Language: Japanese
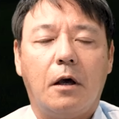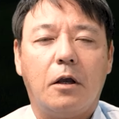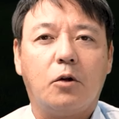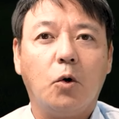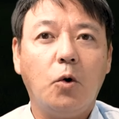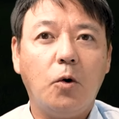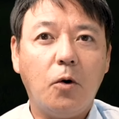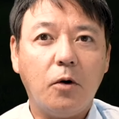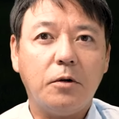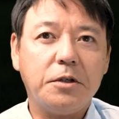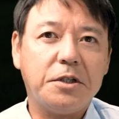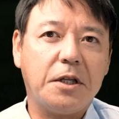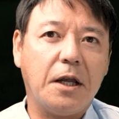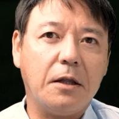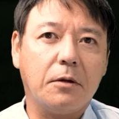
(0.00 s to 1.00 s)
登録
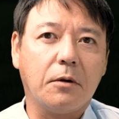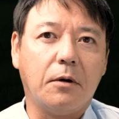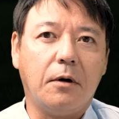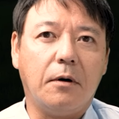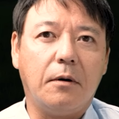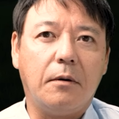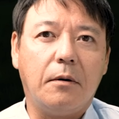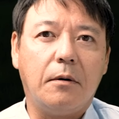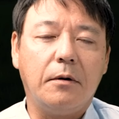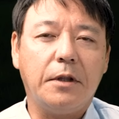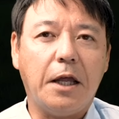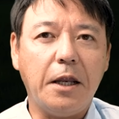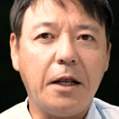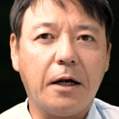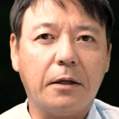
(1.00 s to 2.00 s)
した後、
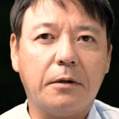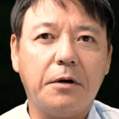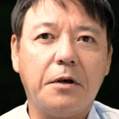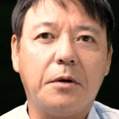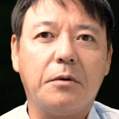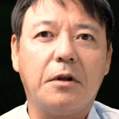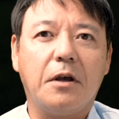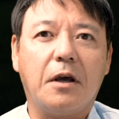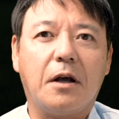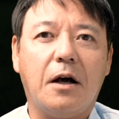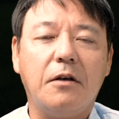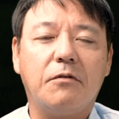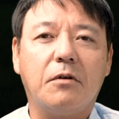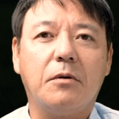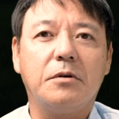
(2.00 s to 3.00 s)
何かの理由で
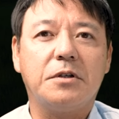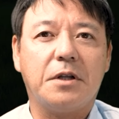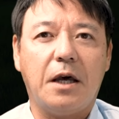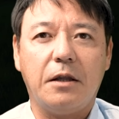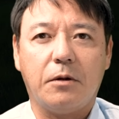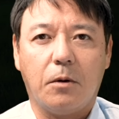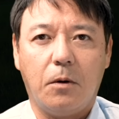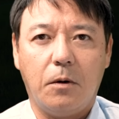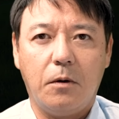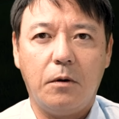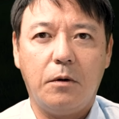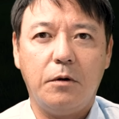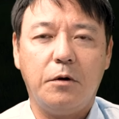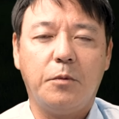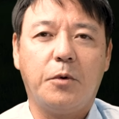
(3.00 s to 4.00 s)
改造をしたいと
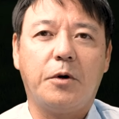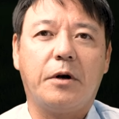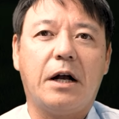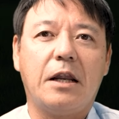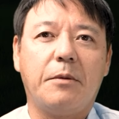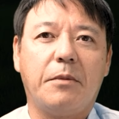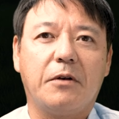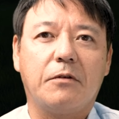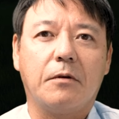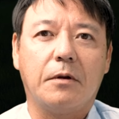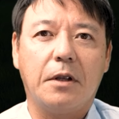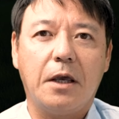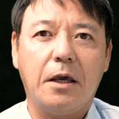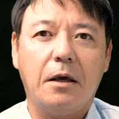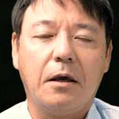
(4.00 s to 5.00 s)
いうものがありますよ
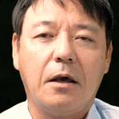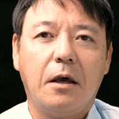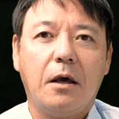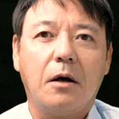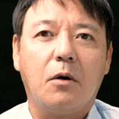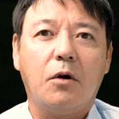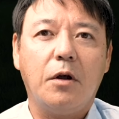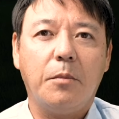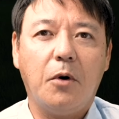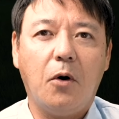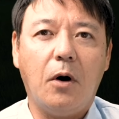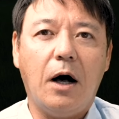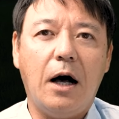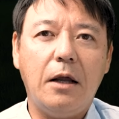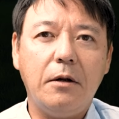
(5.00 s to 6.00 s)
ね。これ
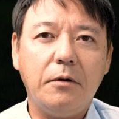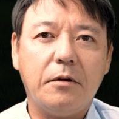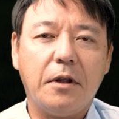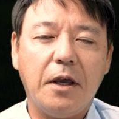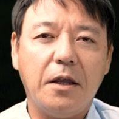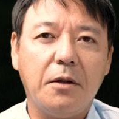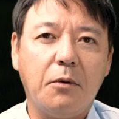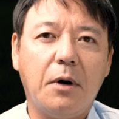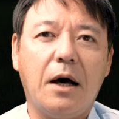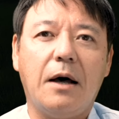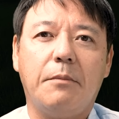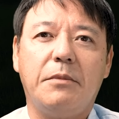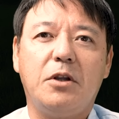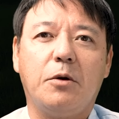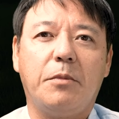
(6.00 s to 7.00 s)
もある程度
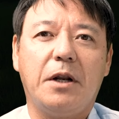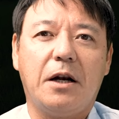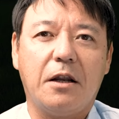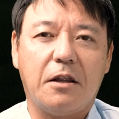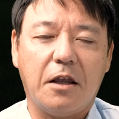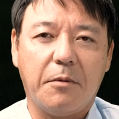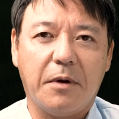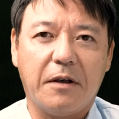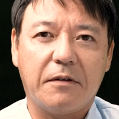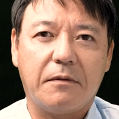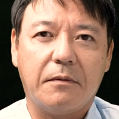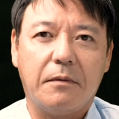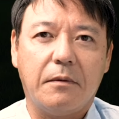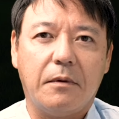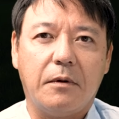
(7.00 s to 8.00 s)
は認められていま
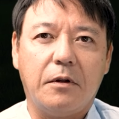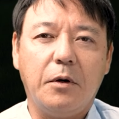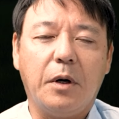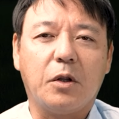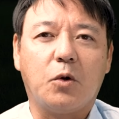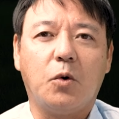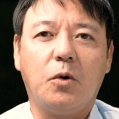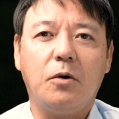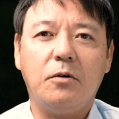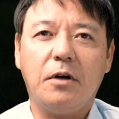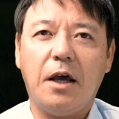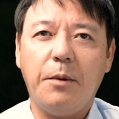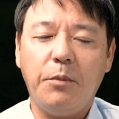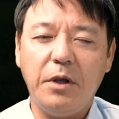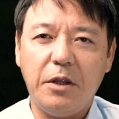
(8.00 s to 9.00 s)
す。では、どのく
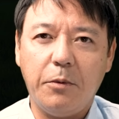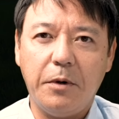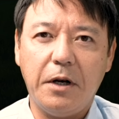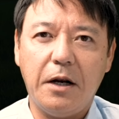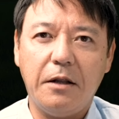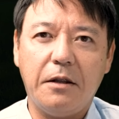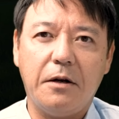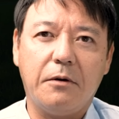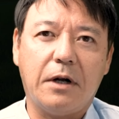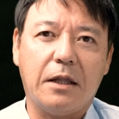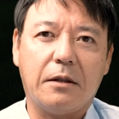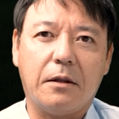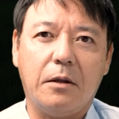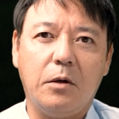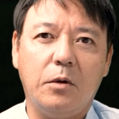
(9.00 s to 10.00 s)
らい認められている
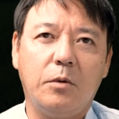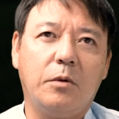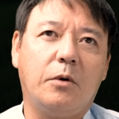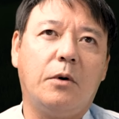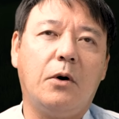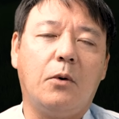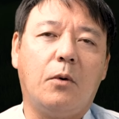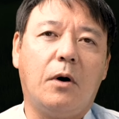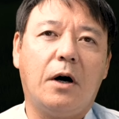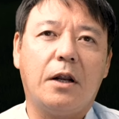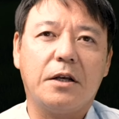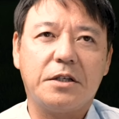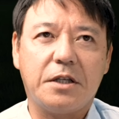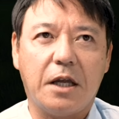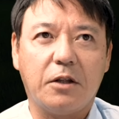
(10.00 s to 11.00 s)
かっていうのをお
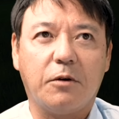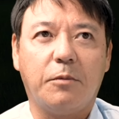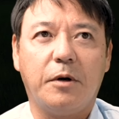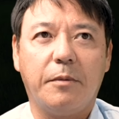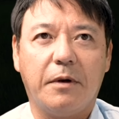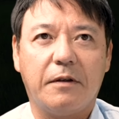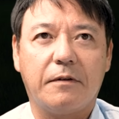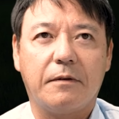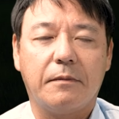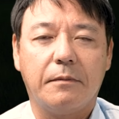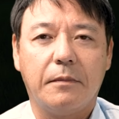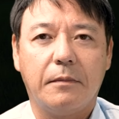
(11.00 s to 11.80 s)
話したいと思います。